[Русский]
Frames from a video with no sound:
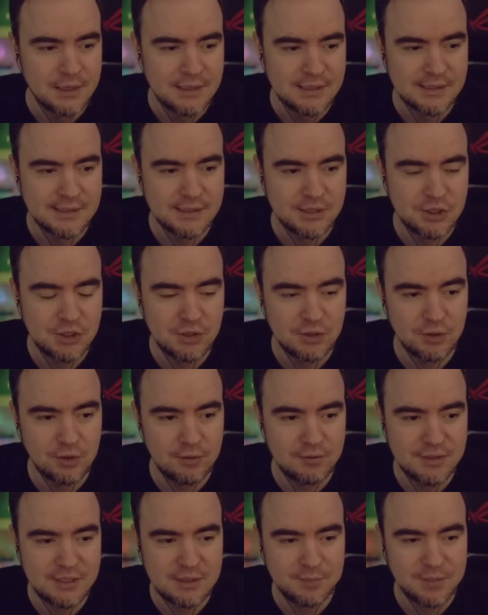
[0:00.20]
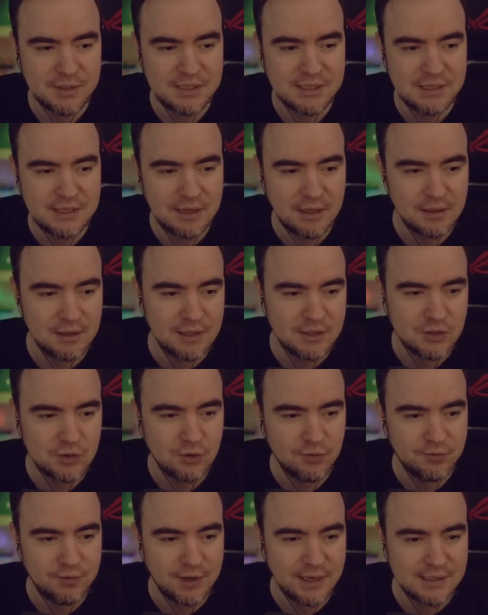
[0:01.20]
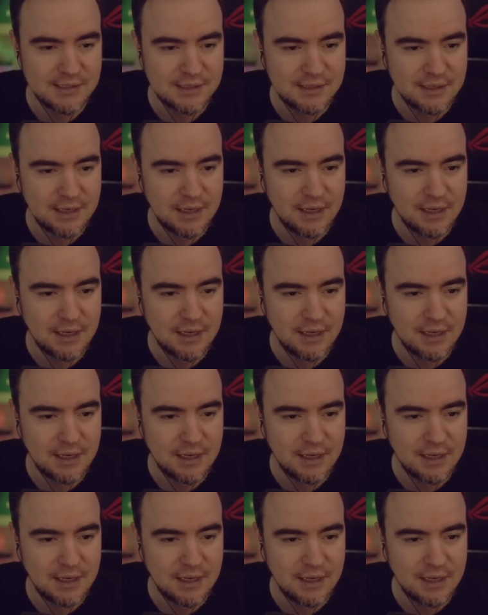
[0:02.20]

Слышал новости про сериал Last of Us.